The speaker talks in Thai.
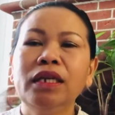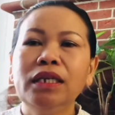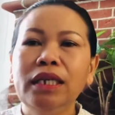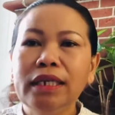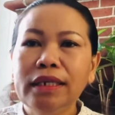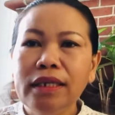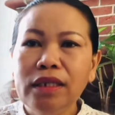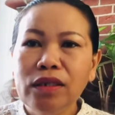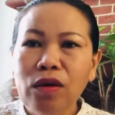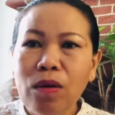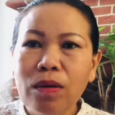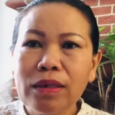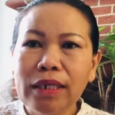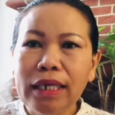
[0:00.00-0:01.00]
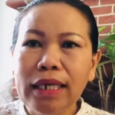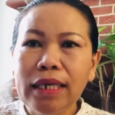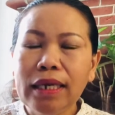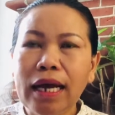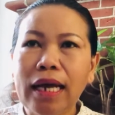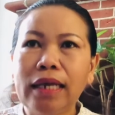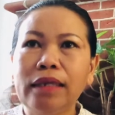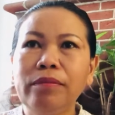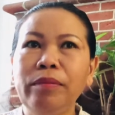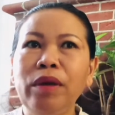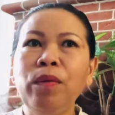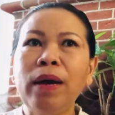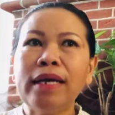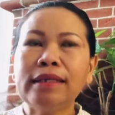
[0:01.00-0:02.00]
นิกนี่โชคดีค่ะ ไม่
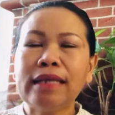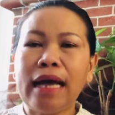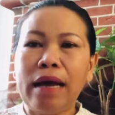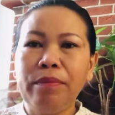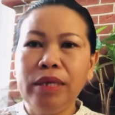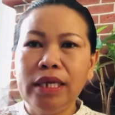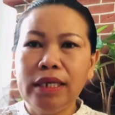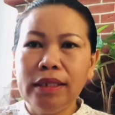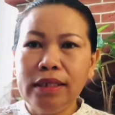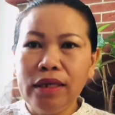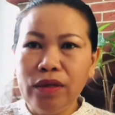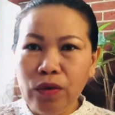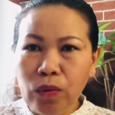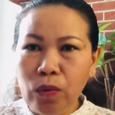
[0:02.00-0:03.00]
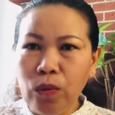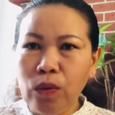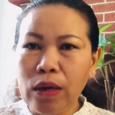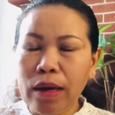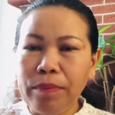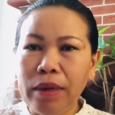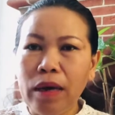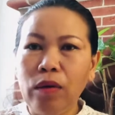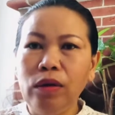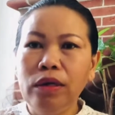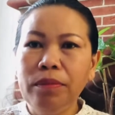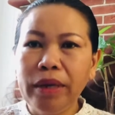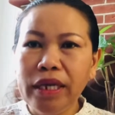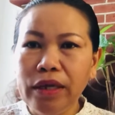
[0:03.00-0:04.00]
ว่าสามีจะอยู่กับเราหรื
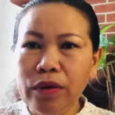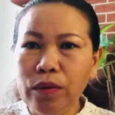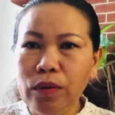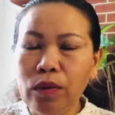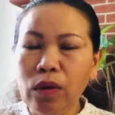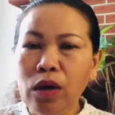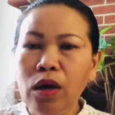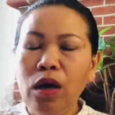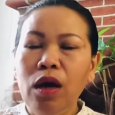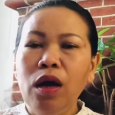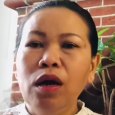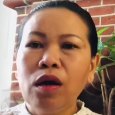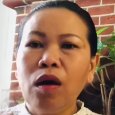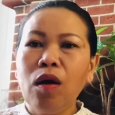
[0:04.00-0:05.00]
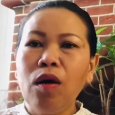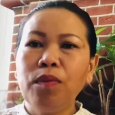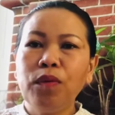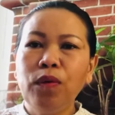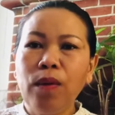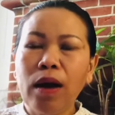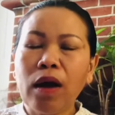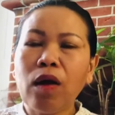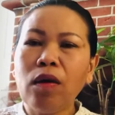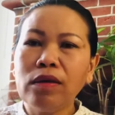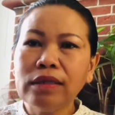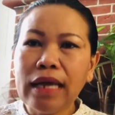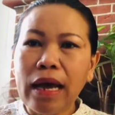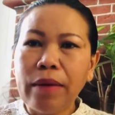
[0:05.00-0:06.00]
อไม่อยู่ ครอบครัวของ
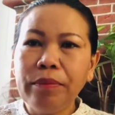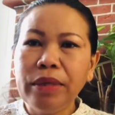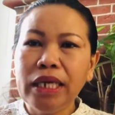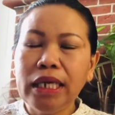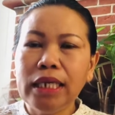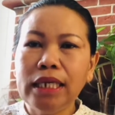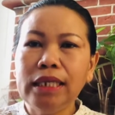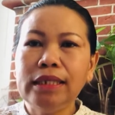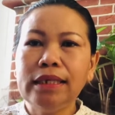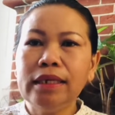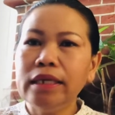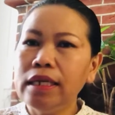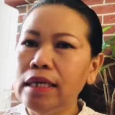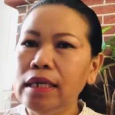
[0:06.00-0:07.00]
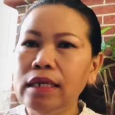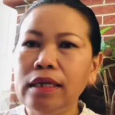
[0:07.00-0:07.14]
สามีนี้จะดี